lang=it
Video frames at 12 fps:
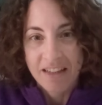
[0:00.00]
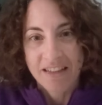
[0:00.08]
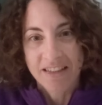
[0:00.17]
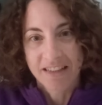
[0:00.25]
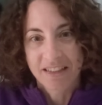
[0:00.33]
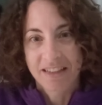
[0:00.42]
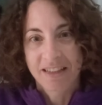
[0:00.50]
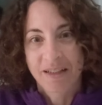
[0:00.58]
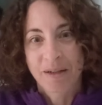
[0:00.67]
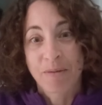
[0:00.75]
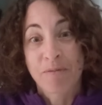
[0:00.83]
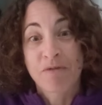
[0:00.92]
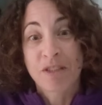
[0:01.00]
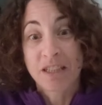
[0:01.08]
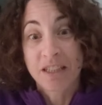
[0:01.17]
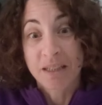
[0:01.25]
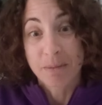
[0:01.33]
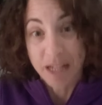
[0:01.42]
Eh,
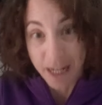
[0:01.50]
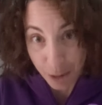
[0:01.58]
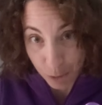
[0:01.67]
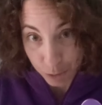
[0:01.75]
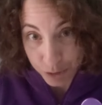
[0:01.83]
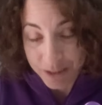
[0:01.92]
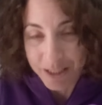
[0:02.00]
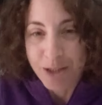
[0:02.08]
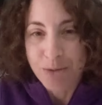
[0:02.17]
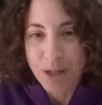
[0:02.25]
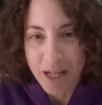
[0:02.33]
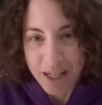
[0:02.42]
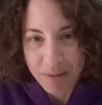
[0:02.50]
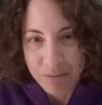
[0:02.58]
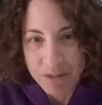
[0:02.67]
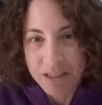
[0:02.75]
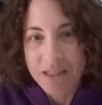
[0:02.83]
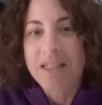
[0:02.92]
vi prego di
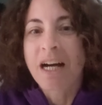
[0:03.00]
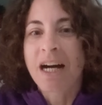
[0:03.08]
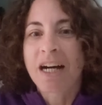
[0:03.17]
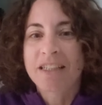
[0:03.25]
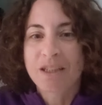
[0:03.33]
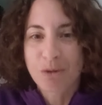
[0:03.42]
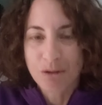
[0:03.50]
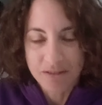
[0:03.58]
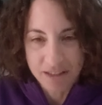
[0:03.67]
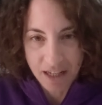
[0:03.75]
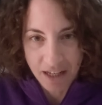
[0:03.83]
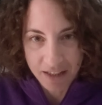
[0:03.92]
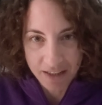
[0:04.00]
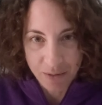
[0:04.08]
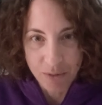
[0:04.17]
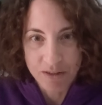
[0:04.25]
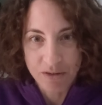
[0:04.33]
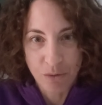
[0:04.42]
aiutarmi a inoltrare
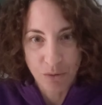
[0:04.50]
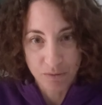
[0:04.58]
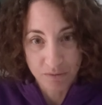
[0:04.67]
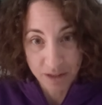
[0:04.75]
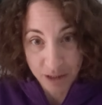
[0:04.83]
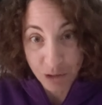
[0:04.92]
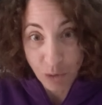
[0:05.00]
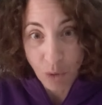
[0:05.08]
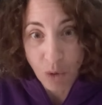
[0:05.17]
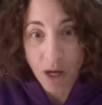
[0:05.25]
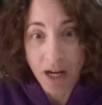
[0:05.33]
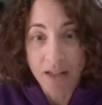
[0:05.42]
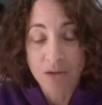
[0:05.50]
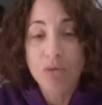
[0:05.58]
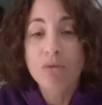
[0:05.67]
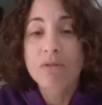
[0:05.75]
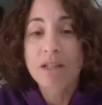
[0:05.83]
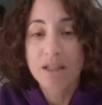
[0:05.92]
questo invito a
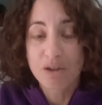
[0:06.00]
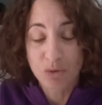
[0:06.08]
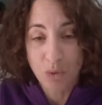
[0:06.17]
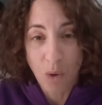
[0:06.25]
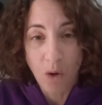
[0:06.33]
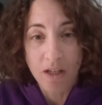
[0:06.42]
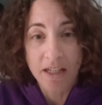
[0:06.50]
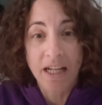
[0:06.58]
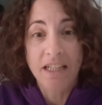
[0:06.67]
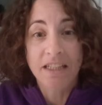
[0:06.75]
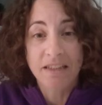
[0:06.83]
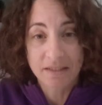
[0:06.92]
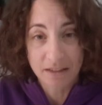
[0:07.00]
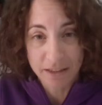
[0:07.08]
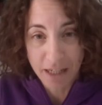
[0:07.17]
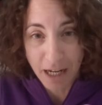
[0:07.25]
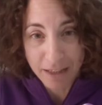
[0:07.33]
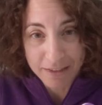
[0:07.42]
tutte le scuole, agli
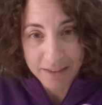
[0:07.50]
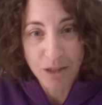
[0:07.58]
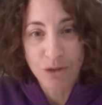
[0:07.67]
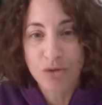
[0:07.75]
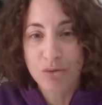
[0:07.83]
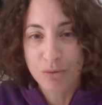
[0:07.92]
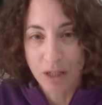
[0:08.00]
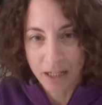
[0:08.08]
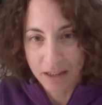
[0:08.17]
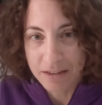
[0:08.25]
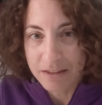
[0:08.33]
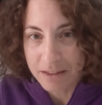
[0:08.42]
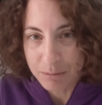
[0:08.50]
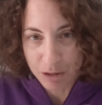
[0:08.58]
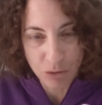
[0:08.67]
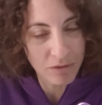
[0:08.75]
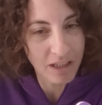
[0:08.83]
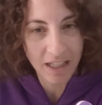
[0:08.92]
insegnanti, agli studenti, ma a
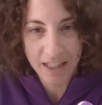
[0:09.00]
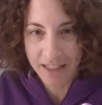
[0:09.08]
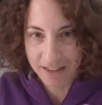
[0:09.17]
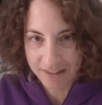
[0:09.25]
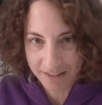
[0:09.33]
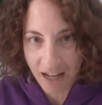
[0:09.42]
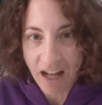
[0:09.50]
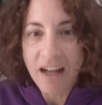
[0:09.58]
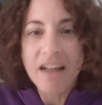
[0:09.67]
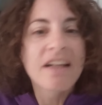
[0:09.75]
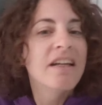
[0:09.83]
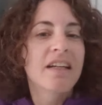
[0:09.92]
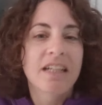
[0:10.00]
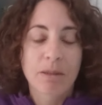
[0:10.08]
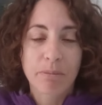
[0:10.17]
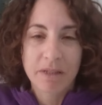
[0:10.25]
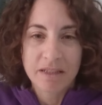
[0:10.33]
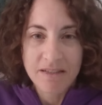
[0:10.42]
tutte le realtà che
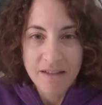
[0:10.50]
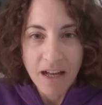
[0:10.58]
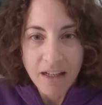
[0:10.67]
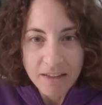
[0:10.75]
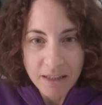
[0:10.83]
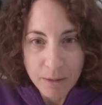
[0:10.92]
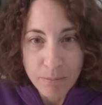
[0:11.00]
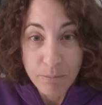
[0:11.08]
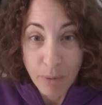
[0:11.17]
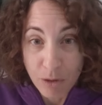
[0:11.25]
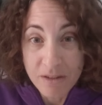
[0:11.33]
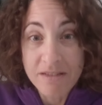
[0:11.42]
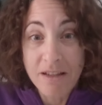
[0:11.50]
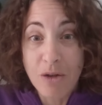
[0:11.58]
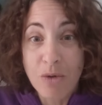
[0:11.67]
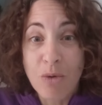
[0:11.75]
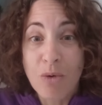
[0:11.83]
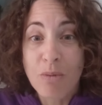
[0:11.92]
pensate
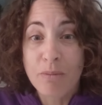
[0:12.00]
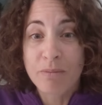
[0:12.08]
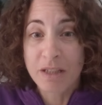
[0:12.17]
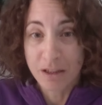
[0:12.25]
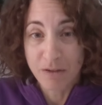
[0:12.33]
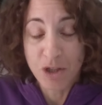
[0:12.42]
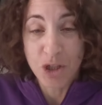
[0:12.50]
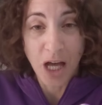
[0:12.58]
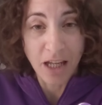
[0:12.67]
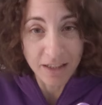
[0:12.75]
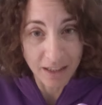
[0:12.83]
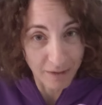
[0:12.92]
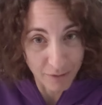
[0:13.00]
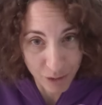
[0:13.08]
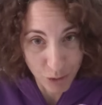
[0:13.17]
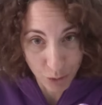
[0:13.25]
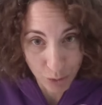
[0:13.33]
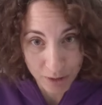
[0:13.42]
possano beneficiare dalla
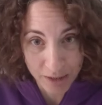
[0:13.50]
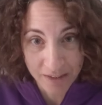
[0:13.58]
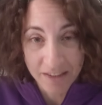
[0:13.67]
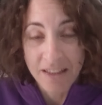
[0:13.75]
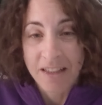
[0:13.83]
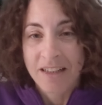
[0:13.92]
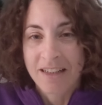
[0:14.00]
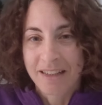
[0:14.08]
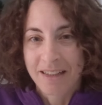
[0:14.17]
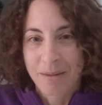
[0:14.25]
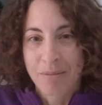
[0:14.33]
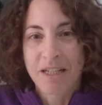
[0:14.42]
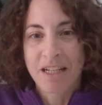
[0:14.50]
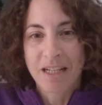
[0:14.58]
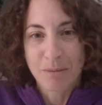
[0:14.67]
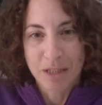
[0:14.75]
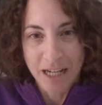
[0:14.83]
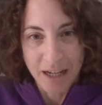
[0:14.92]
visione eh, per
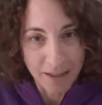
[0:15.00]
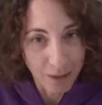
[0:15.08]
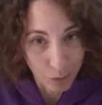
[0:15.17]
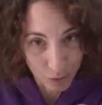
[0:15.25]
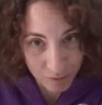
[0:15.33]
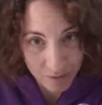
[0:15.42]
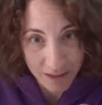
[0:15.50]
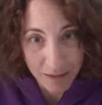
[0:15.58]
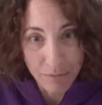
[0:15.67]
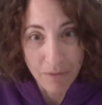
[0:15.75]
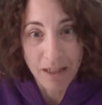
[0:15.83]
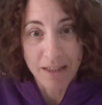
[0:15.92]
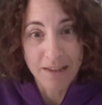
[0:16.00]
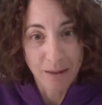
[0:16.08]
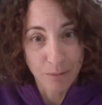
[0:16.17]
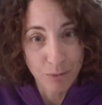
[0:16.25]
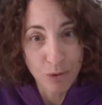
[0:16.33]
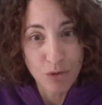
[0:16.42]
eliminare lo stigma e il
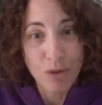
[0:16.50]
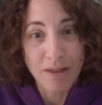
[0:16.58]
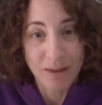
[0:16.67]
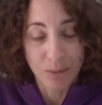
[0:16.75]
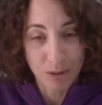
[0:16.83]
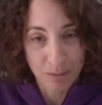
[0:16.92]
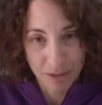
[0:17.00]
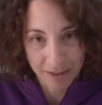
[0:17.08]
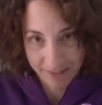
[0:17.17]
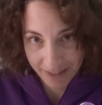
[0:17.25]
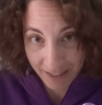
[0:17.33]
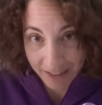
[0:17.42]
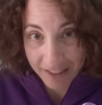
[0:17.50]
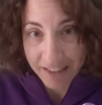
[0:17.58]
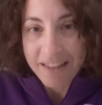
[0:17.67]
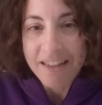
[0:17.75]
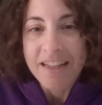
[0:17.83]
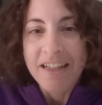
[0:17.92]
tabù sulla salute
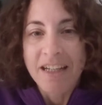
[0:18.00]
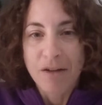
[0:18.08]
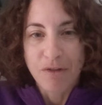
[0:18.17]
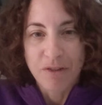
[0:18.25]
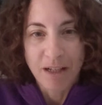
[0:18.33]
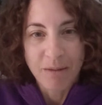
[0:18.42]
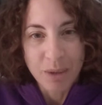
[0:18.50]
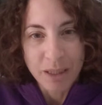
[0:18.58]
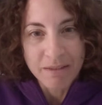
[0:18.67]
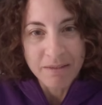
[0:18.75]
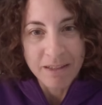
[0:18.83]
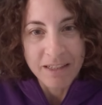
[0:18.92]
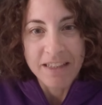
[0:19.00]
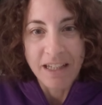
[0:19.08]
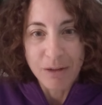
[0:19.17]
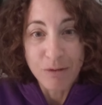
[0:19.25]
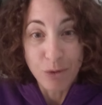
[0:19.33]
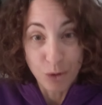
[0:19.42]
mentale e finalmente
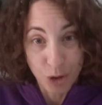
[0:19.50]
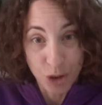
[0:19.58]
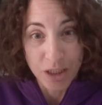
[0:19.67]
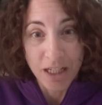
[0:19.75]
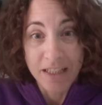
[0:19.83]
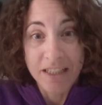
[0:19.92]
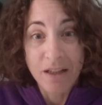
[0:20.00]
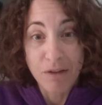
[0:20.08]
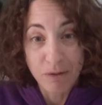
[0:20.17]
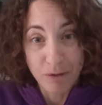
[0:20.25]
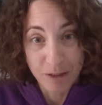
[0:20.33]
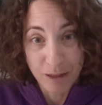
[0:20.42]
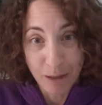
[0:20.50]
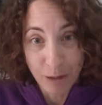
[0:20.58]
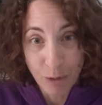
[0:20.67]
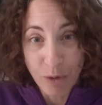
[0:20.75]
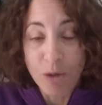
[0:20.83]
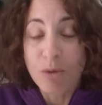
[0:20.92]
dare voce a chi è
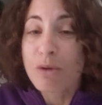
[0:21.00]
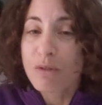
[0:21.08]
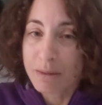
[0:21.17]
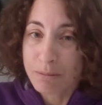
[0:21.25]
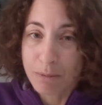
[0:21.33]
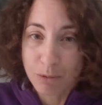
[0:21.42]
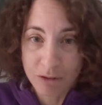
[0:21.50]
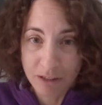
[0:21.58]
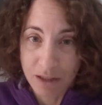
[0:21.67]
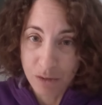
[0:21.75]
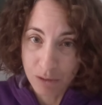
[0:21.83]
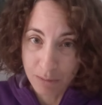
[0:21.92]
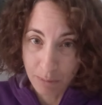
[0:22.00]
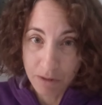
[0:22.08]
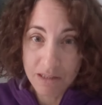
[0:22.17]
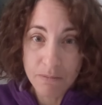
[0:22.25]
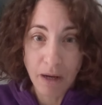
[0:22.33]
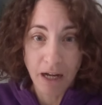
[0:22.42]
figlio e non dovrebbe portare sulle proprie
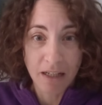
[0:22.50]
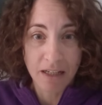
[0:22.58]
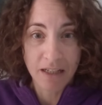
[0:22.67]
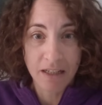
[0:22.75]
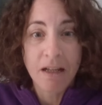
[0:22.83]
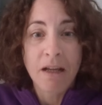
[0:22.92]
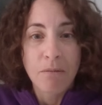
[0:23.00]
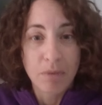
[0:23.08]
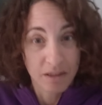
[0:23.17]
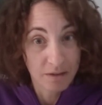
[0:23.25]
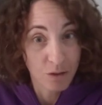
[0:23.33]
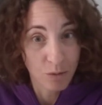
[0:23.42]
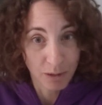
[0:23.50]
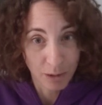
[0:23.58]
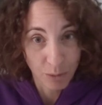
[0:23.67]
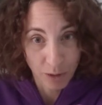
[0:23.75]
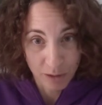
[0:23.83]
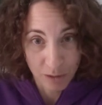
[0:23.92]
spalle pesi come
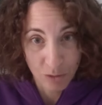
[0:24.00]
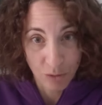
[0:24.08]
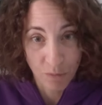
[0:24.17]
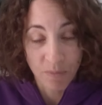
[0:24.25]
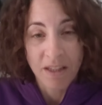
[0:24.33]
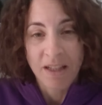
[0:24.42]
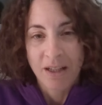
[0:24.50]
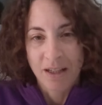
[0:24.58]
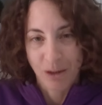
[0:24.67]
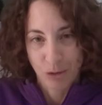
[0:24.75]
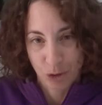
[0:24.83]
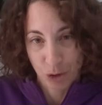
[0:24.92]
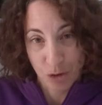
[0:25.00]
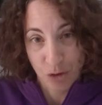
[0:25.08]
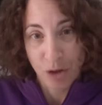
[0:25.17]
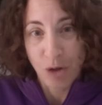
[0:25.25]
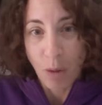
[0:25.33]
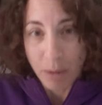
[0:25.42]
questo.
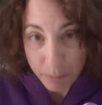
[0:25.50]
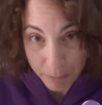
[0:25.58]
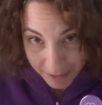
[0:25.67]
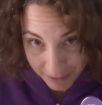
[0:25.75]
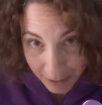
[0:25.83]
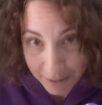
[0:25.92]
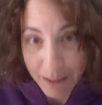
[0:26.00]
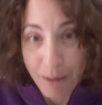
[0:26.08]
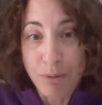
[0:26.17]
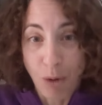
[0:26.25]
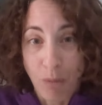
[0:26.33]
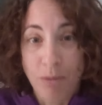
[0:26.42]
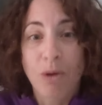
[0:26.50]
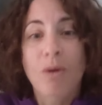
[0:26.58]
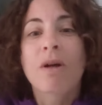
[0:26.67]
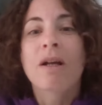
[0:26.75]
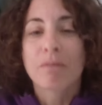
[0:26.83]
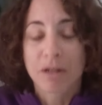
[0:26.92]
L'associazione Comip è nata
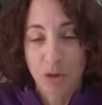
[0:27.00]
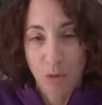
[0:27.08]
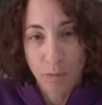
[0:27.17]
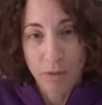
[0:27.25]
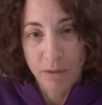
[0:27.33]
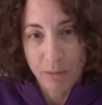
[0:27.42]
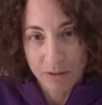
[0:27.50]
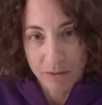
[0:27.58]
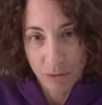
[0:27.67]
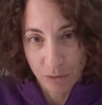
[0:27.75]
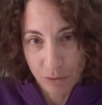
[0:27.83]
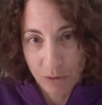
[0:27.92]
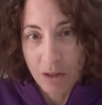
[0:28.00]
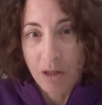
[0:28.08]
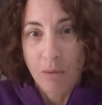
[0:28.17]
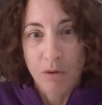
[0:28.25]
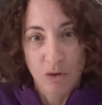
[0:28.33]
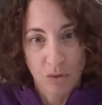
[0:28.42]
proprio per rompere questo,
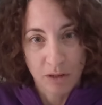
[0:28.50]
questo